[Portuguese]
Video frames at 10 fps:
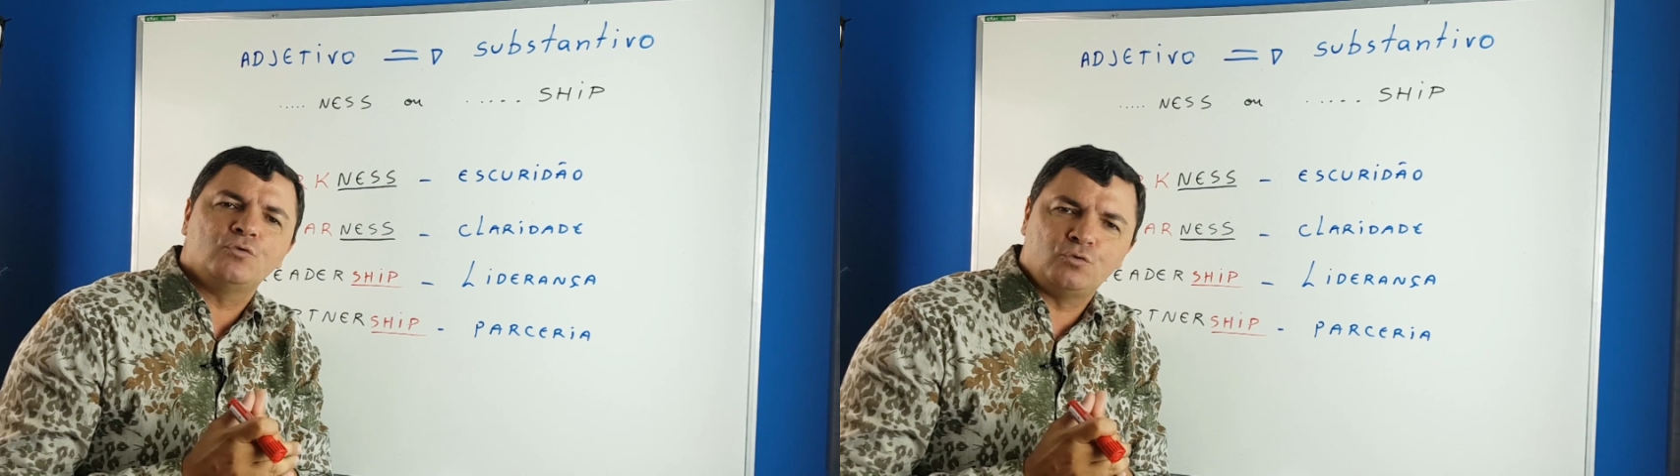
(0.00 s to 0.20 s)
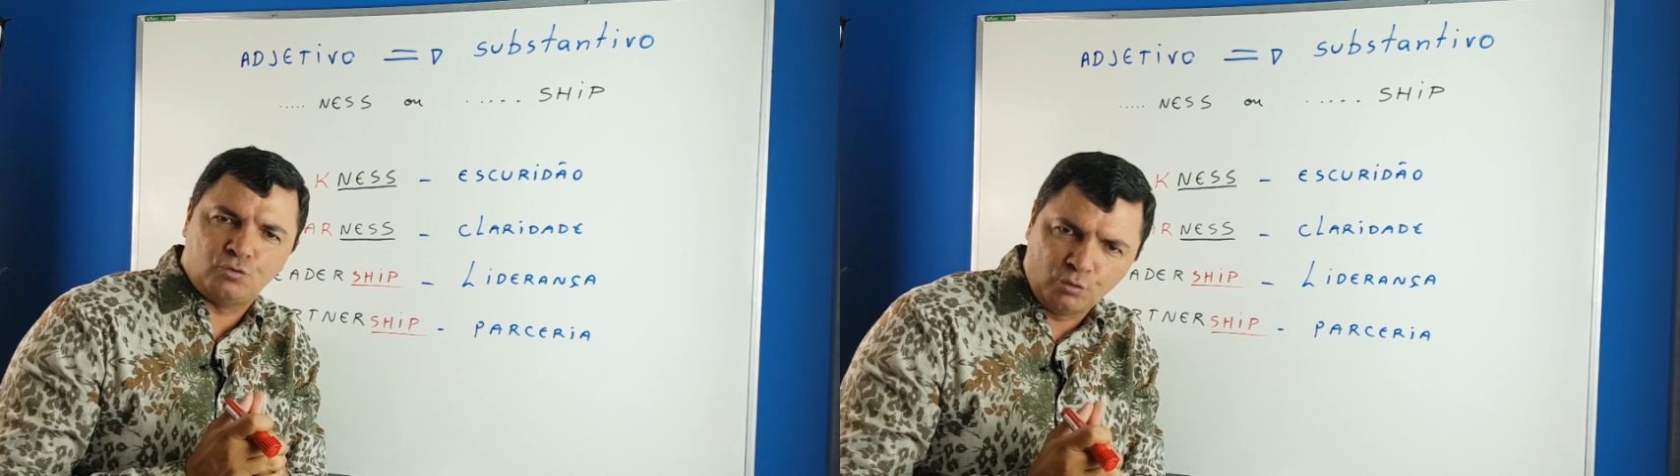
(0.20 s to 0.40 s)

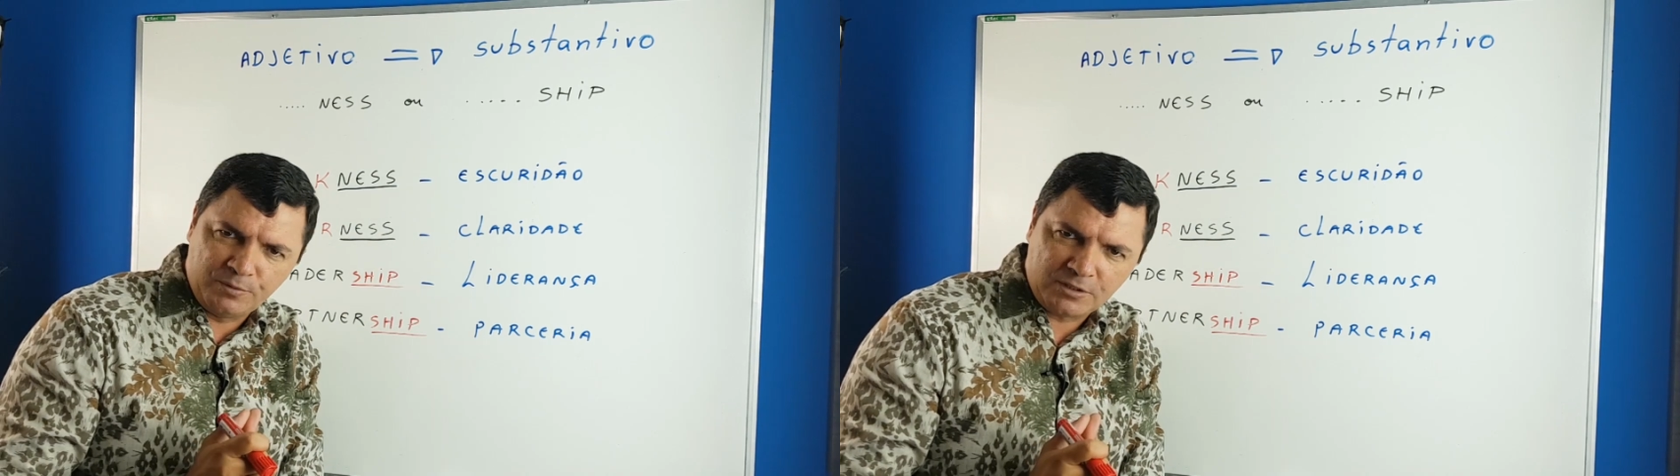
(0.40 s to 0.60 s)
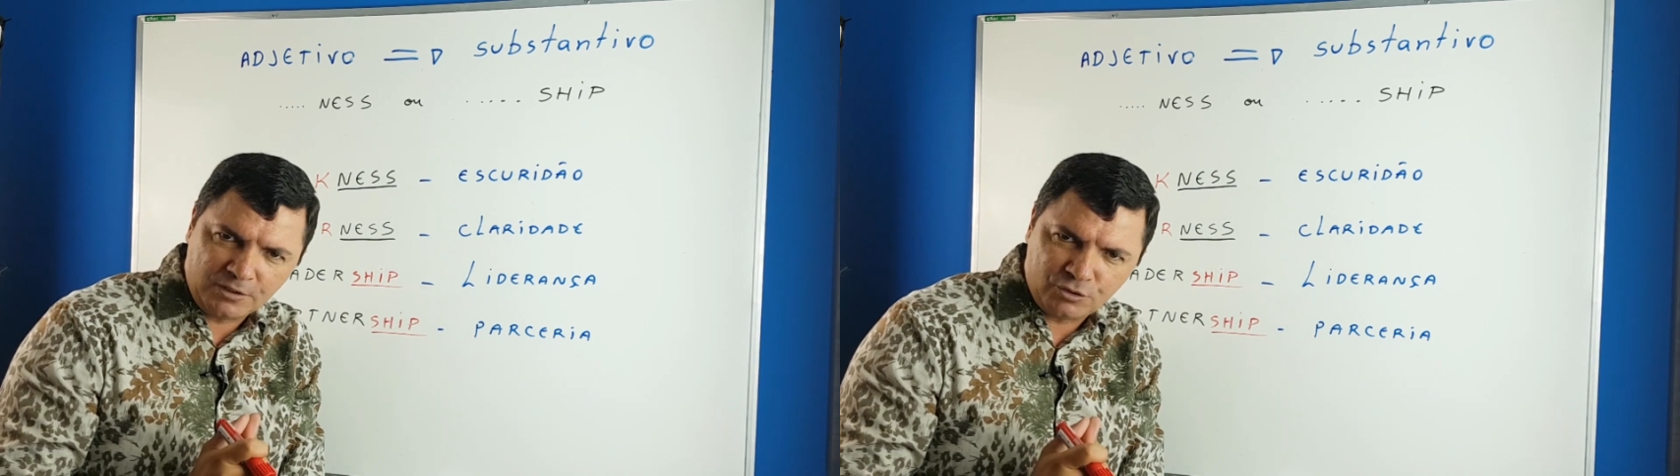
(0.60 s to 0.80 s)

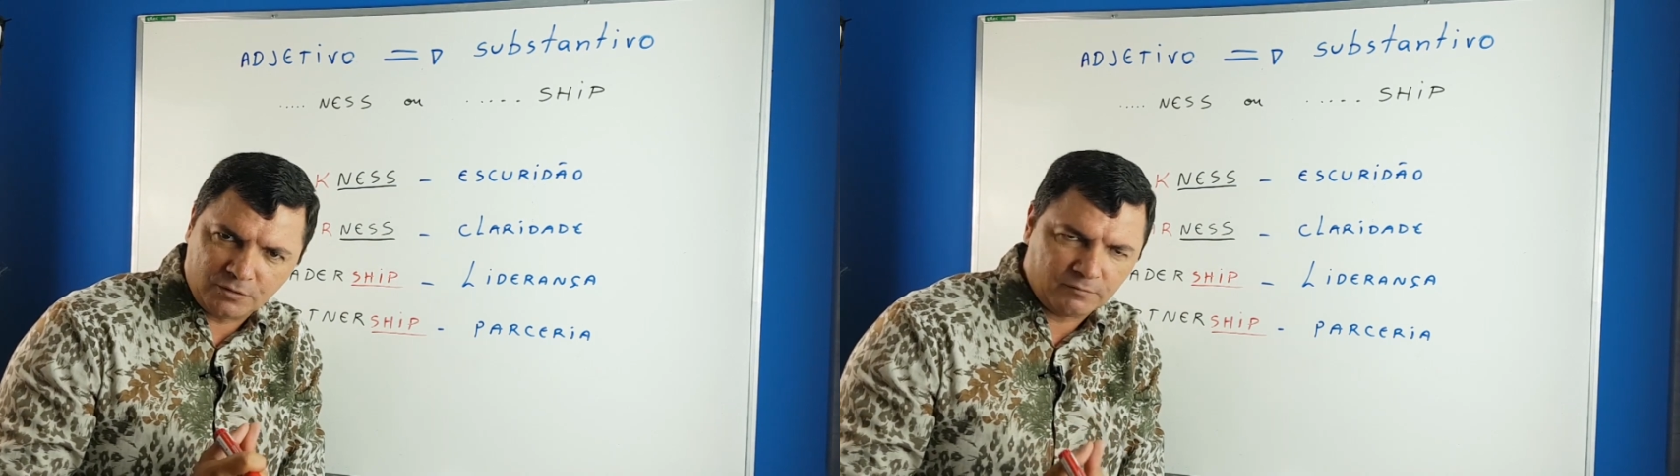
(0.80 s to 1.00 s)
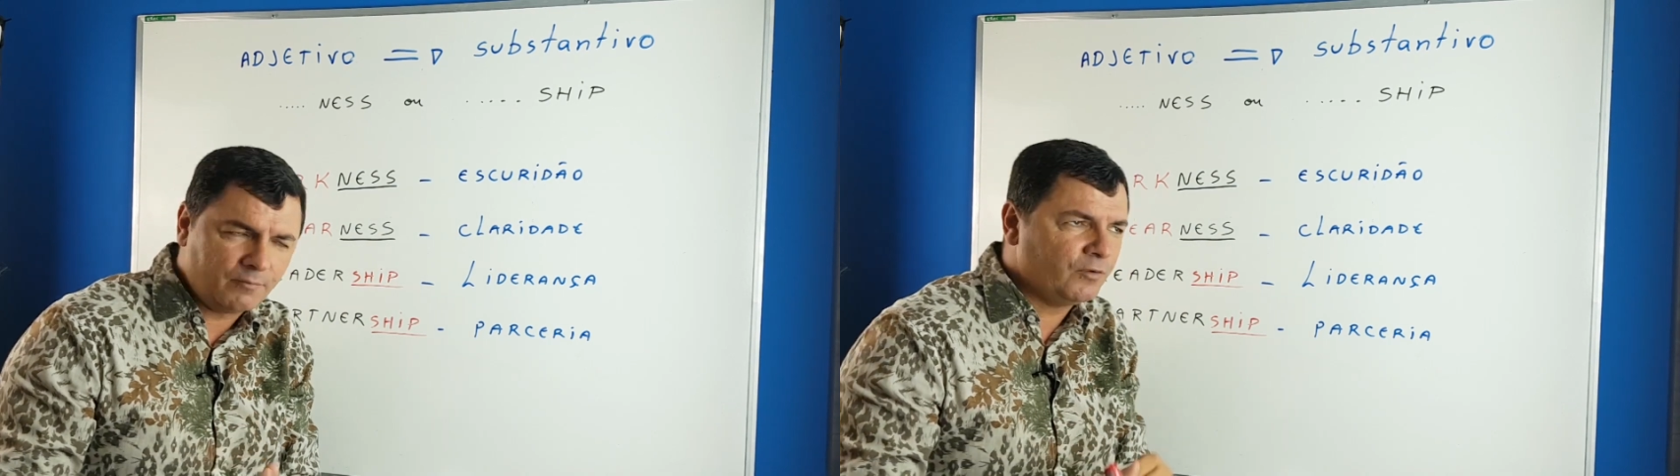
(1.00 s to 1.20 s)

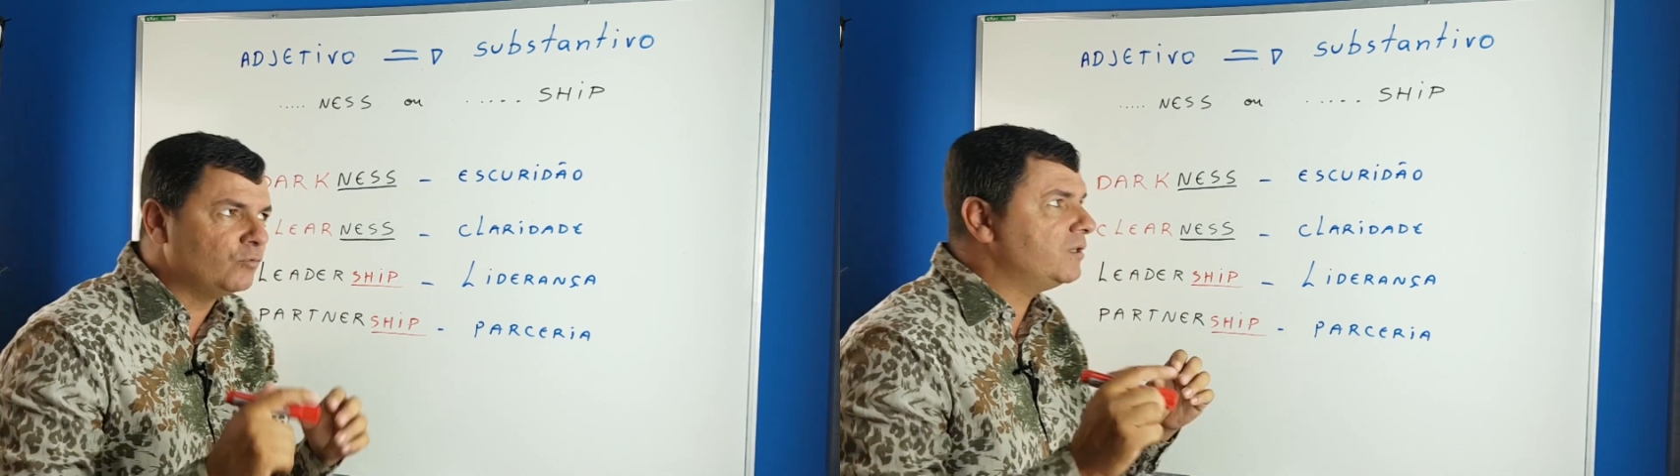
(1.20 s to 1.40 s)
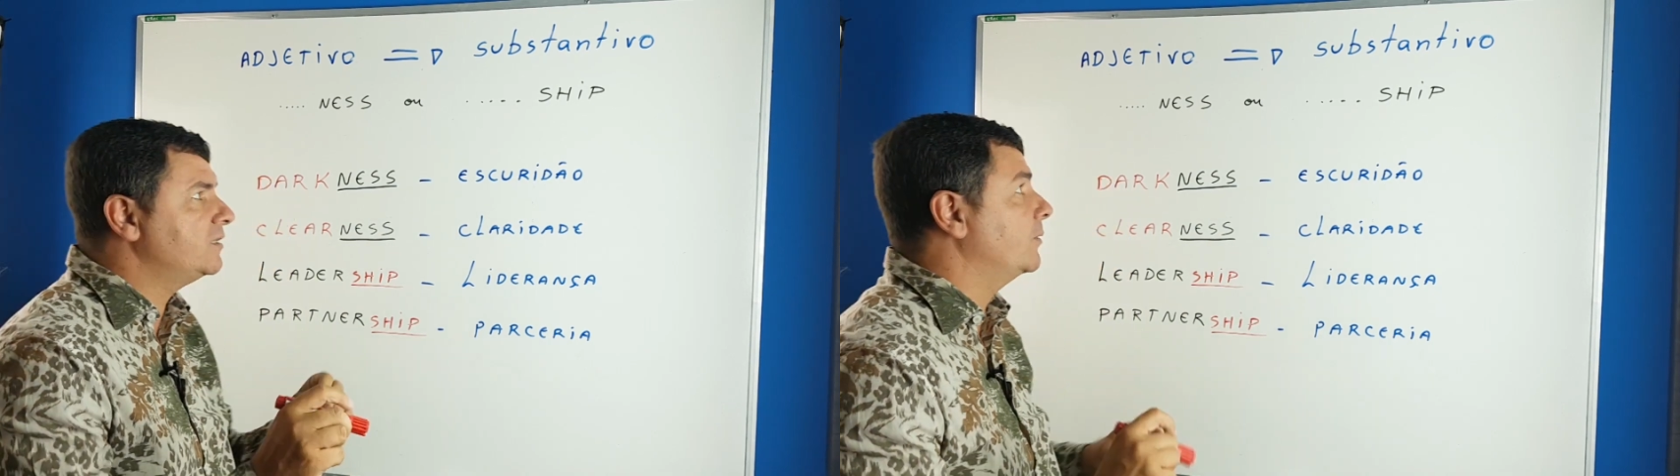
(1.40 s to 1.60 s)
substantivo. Vamos ver
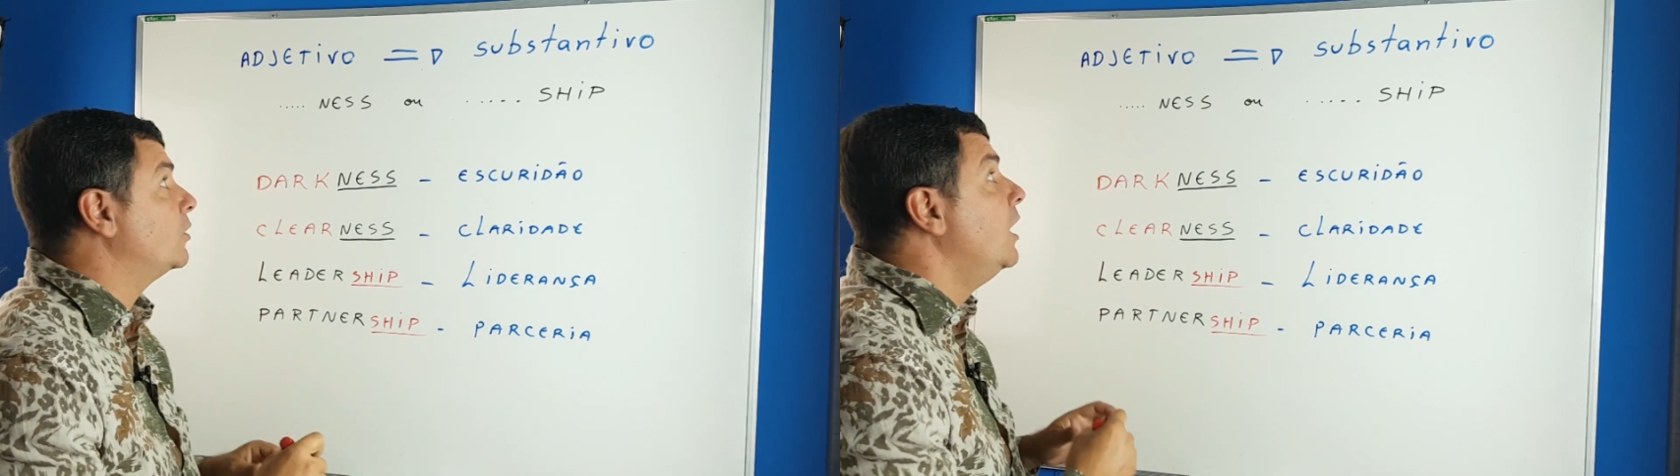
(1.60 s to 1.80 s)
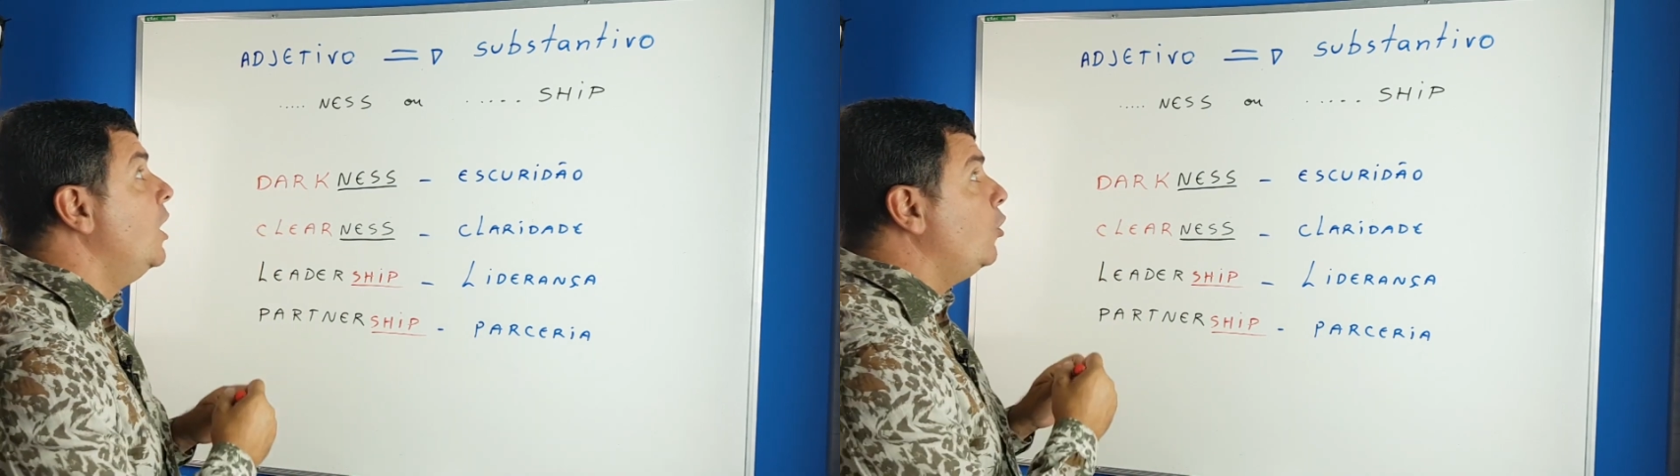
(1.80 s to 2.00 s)
uns exemplos.